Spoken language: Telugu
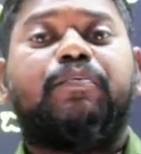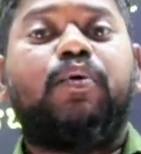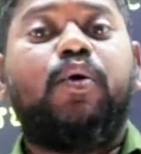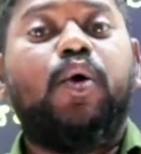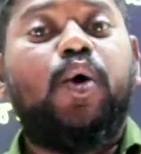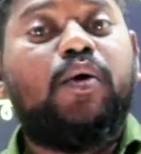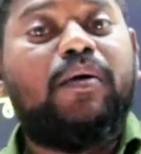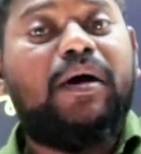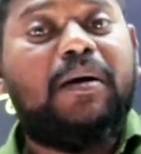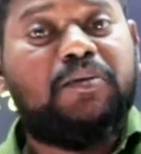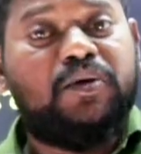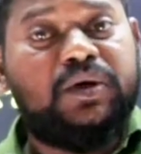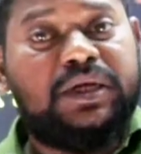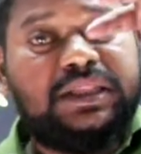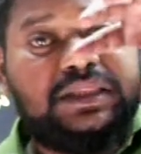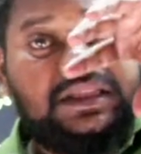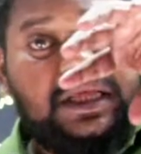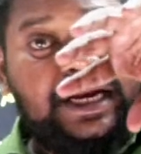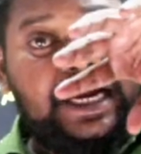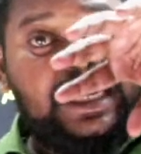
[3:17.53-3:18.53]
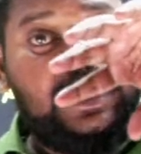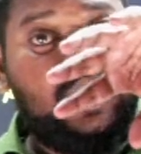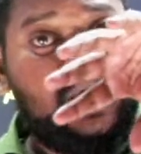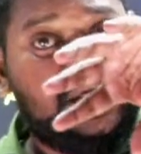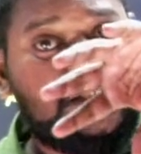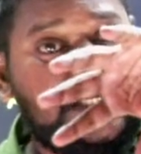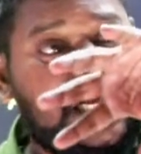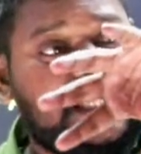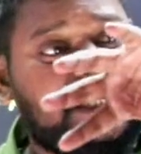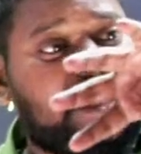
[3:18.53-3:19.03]
పూర్వము రెండవ
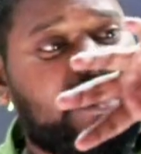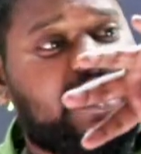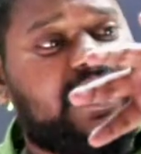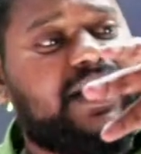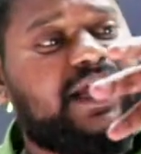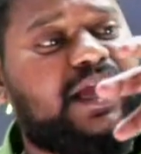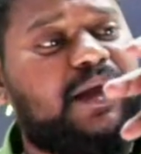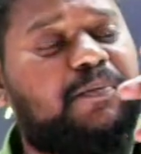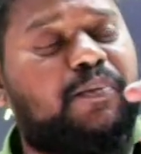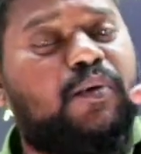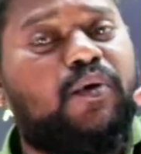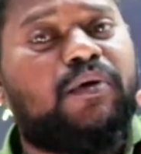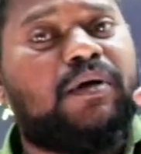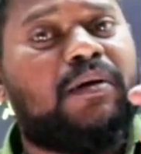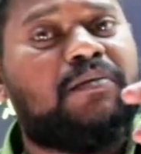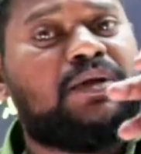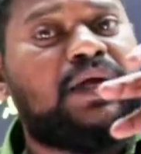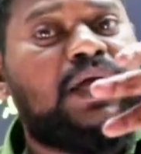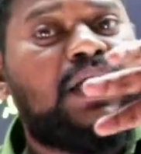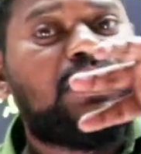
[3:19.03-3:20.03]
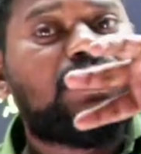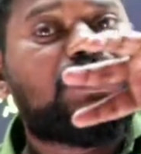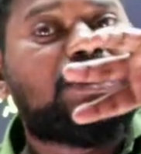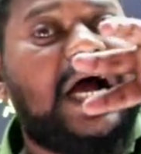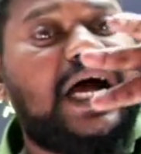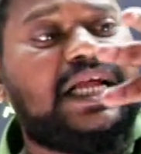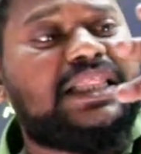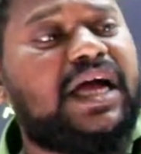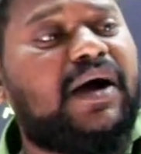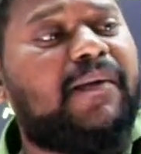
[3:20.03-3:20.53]
శాతకర్ణికి పూర్వం
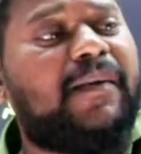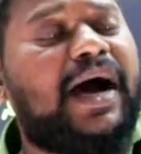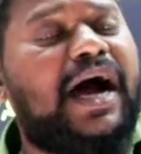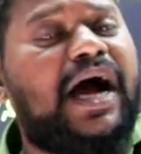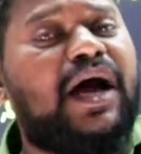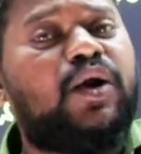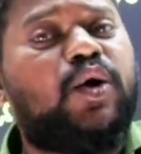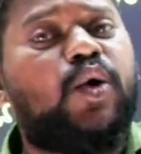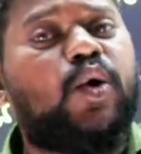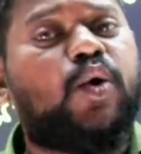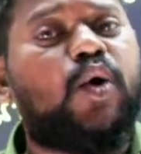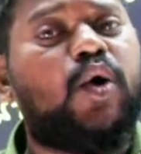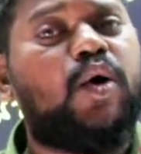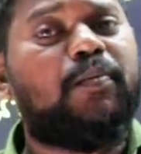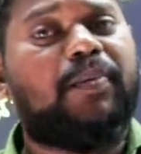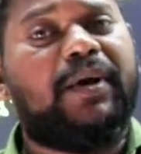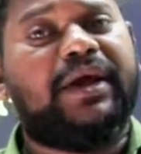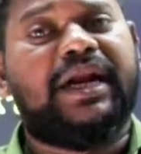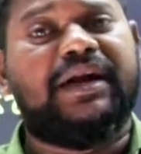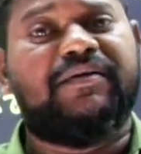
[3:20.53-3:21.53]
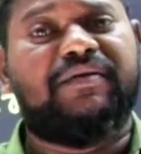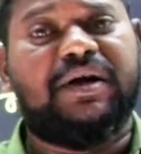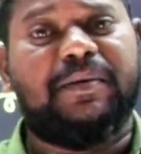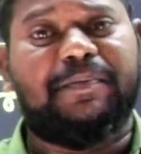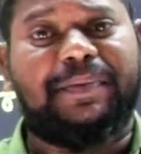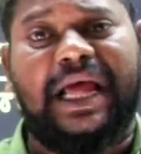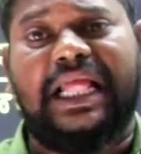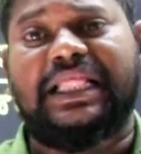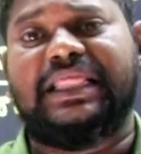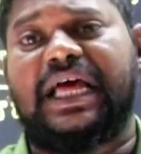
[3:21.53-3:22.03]
శాతవాహనులు
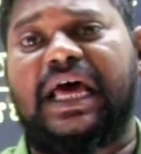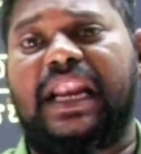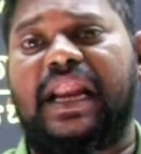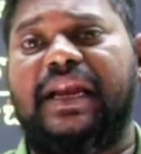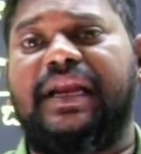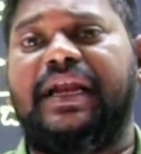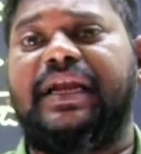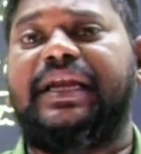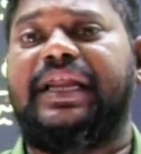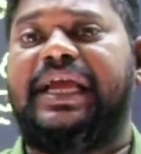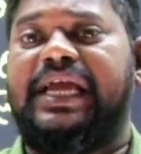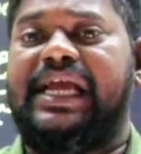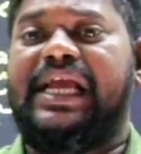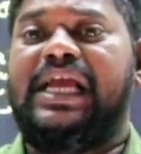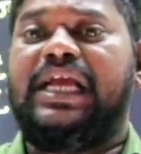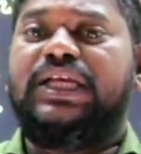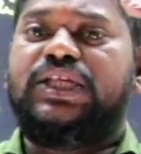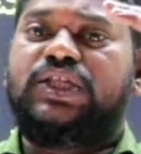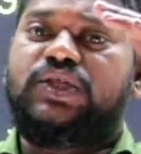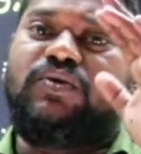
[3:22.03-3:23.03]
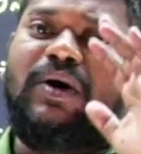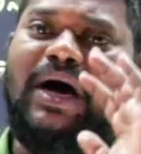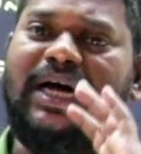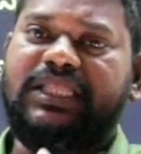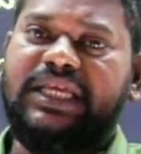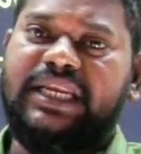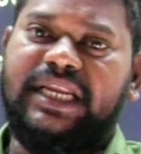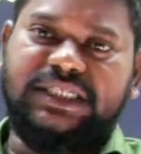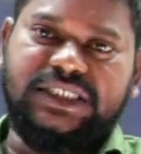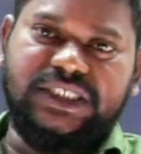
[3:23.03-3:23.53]
కోల్పోయినటువంటి ప్రాంతాలన్నింటినీ
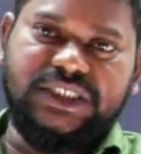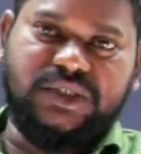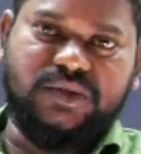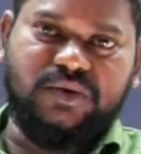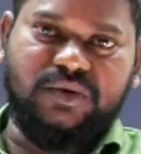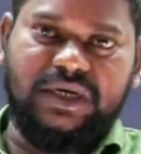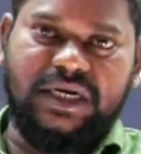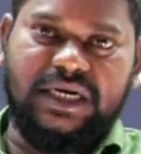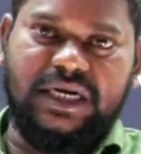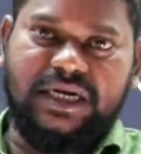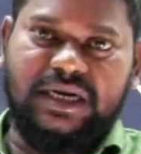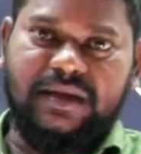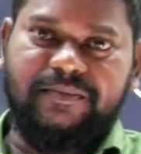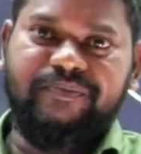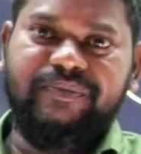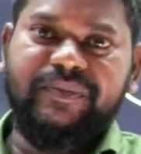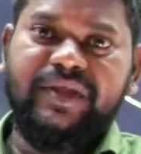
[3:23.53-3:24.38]
స్వాధీనం చేసుకున్నాడట